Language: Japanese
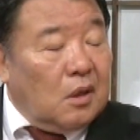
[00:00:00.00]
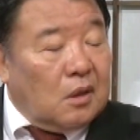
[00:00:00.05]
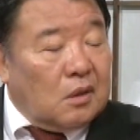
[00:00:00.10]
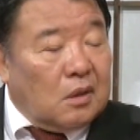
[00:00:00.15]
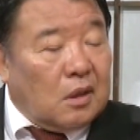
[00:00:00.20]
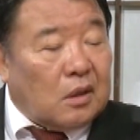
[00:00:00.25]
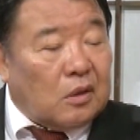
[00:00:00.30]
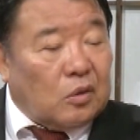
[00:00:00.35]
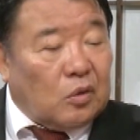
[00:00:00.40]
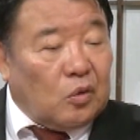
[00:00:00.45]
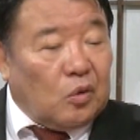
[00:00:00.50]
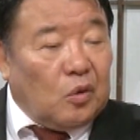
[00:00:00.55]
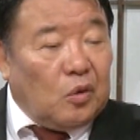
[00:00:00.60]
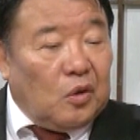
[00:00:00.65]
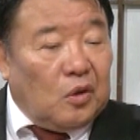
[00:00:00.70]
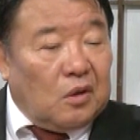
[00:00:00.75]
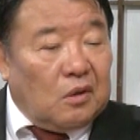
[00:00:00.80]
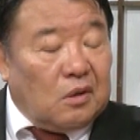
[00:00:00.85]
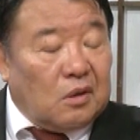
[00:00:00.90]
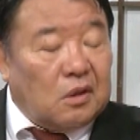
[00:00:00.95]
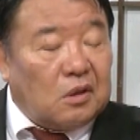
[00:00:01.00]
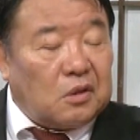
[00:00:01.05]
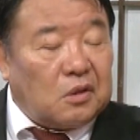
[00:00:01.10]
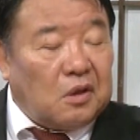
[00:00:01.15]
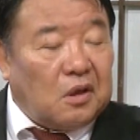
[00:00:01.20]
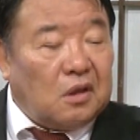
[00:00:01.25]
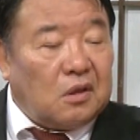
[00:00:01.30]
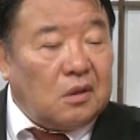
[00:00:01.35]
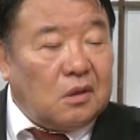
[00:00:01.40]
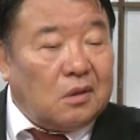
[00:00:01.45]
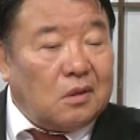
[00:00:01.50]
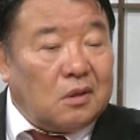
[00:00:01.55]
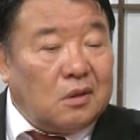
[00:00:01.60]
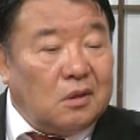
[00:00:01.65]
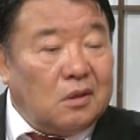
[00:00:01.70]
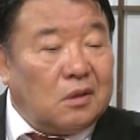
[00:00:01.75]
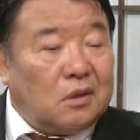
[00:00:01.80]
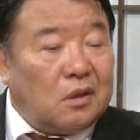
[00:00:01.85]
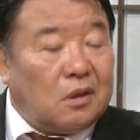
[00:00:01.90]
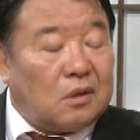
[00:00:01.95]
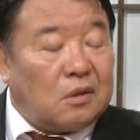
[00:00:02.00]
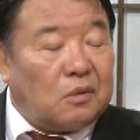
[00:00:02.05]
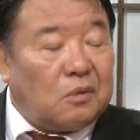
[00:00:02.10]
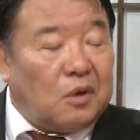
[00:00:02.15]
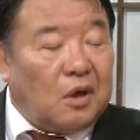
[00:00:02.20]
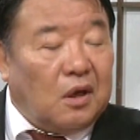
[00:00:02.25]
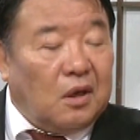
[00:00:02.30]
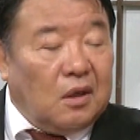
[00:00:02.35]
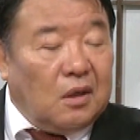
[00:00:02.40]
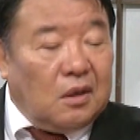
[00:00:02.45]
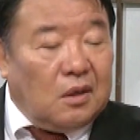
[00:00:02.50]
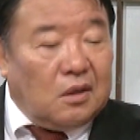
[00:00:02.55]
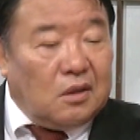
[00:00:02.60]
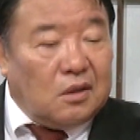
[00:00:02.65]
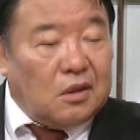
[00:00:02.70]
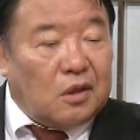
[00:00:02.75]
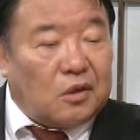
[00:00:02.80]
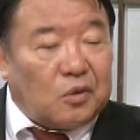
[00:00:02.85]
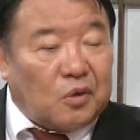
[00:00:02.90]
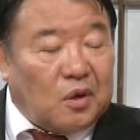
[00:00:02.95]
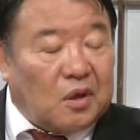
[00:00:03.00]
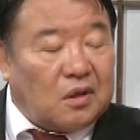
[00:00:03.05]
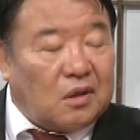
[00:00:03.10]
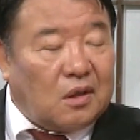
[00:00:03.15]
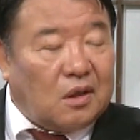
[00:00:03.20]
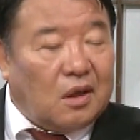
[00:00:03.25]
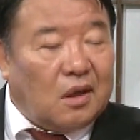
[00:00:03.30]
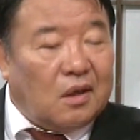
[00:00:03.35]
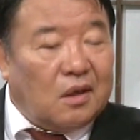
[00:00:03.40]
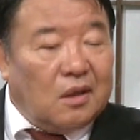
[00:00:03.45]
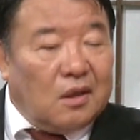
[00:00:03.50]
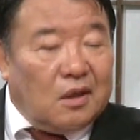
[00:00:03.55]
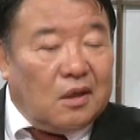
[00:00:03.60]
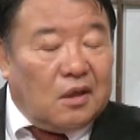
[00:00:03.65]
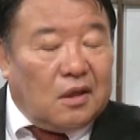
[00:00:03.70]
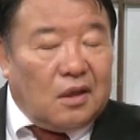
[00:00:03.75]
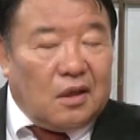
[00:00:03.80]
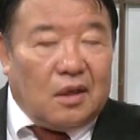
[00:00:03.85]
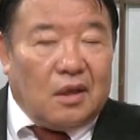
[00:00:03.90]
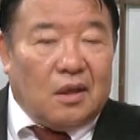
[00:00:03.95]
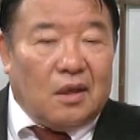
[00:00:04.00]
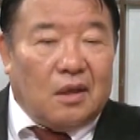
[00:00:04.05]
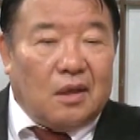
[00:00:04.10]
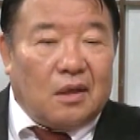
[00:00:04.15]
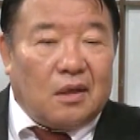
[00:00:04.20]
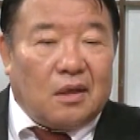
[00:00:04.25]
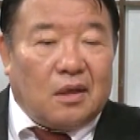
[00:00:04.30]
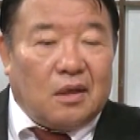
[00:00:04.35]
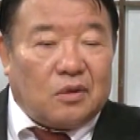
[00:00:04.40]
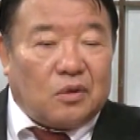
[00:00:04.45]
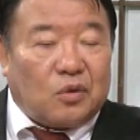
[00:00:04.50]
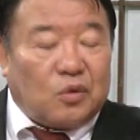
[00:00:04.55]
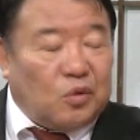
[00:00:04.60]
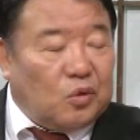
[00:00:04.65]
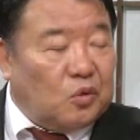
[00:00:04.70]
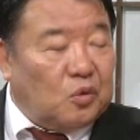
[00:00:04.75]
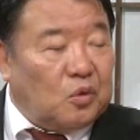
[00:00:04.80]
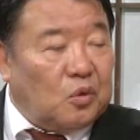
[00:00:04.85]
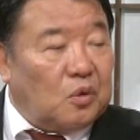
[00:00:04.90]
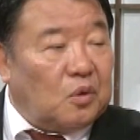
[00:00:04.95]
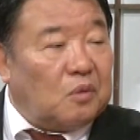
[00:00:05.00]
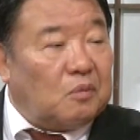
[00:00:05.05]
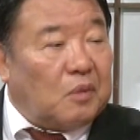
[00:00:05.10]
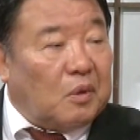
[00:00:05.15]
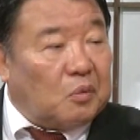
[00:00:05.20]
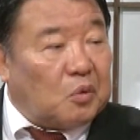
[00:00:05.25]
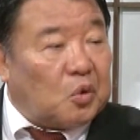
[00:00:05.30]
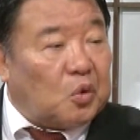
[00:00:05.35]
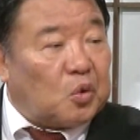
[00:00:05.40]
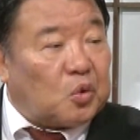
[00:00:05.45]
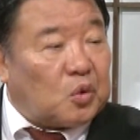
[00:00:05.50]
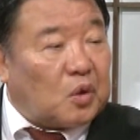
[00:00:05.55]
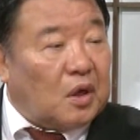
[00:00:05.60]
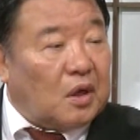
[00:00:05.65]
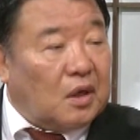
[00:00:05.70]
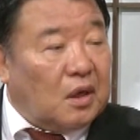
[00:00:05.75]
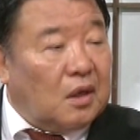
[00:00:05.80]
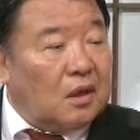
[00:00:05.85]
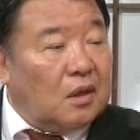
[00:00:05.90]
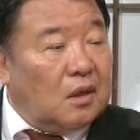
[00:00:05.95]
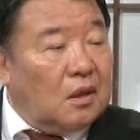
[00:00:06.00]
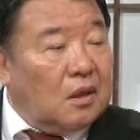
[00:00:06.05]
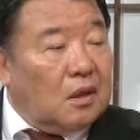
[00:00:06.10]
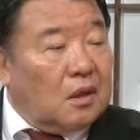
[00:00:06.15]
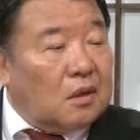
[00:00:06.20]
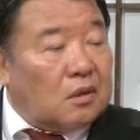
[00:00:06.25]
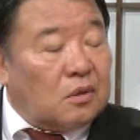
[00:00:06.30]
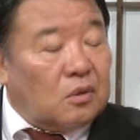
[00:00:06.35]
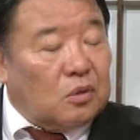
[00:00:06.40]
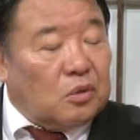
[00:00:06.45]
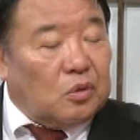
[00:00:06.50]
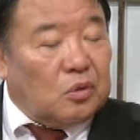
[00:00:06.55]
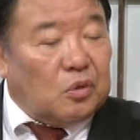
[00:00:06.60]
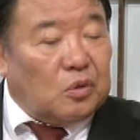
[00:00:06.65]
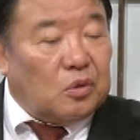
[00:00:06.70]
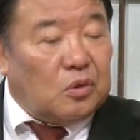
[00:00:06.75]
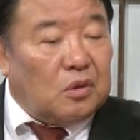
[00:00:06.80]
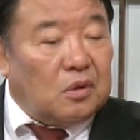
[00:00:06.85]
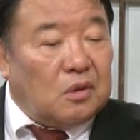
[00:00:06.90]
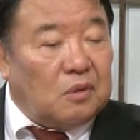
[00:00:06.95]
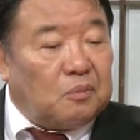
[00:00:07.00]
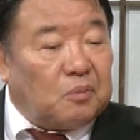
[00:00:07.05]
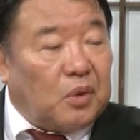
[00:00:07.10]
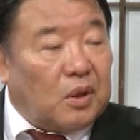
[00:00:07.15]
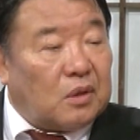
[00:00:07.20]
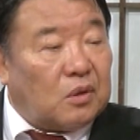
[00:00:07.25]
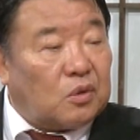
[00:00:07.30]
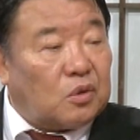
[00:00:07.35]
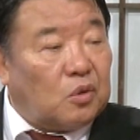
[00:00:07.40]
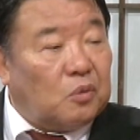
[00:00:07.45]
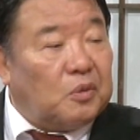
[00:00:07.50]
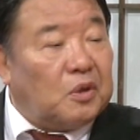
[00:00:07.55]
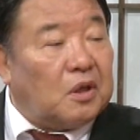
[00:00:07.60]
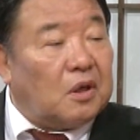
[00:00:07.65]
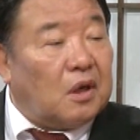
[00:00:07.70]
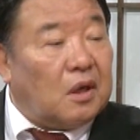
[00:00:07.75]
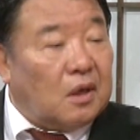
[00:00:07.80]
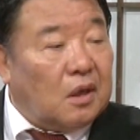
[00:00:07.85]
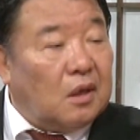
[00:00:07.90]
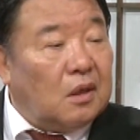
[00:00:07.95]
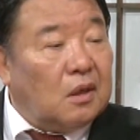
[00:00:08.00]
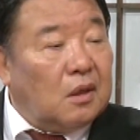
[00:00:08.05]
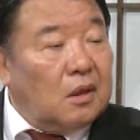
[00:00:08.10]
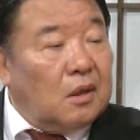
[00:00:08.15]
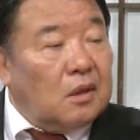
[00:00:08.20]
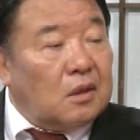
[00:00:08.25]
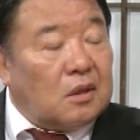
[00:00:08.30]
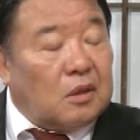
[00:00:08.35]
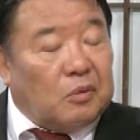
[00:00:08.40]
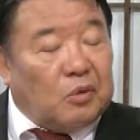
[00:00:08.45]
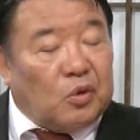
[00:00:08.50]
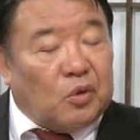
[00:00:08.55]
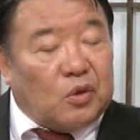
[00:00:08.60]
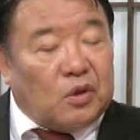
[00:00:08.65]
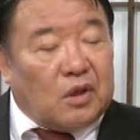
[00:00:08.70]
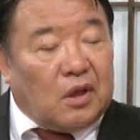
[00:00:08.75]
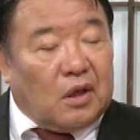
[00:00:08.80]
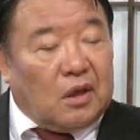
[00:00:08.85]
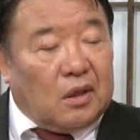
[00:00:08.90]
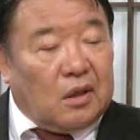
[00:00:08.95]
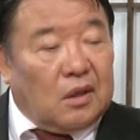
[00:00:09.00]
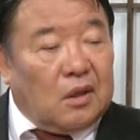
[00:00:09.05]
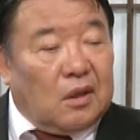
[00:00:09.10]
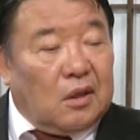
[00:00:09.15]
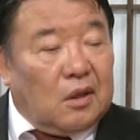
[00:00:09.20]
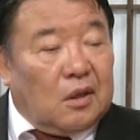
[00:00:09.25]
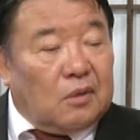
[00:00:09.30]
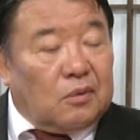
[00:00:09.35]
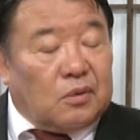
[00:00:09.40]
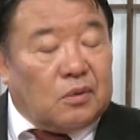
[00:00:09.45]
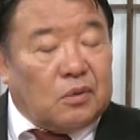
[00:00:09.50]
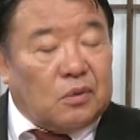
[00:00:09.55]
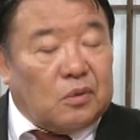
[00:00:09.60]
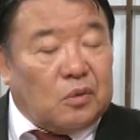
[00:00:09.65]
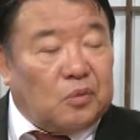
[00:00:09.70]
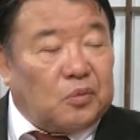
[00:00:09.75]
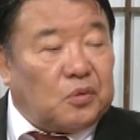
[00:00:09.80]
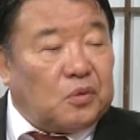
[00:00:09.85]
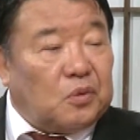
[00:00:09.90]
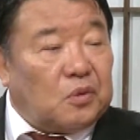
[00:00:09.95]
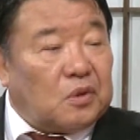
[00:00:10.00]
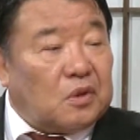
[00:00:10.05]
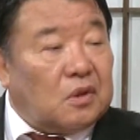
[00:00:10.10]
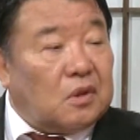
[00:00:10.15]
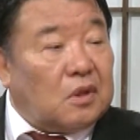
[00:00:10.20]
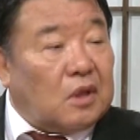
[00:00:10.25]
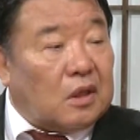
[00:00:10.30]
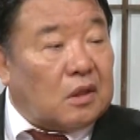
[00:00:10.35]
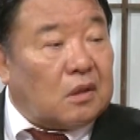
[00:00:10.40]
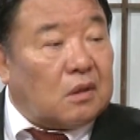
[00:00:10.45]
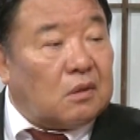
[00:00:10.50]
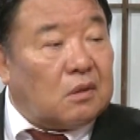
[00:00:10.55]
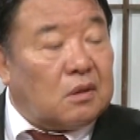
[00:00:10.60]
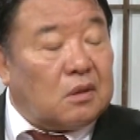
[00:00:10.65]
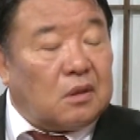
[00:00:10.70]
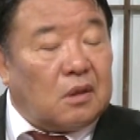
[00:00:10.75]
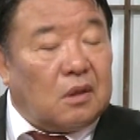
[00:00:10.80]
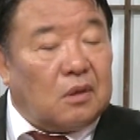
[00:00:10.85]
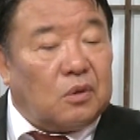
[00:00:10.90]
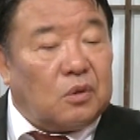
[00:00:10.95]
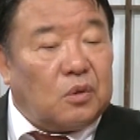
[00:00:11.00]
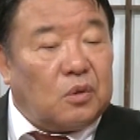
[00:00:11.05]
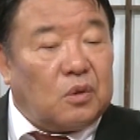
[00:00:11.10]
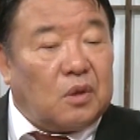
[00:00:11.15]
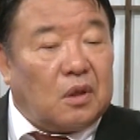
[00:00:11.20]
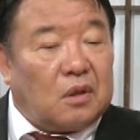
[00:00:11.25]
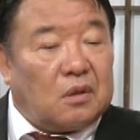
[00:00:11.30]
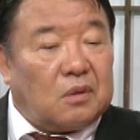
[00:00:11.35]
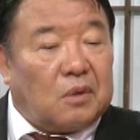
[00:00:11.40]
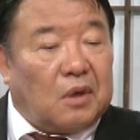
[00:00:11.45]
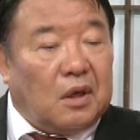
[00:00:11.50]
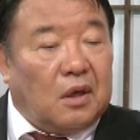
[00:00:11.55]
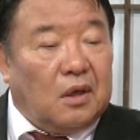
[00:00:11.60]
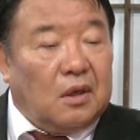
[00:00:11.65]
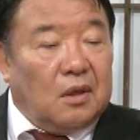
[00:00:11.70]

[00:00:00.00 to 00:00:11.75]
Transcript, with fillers: だけど私が信じてるのはいざとなったら、えー、家族を守ろうとかね、そういう一般の庶民がね背広着たり普通の服をやってる姿勢の人たちは、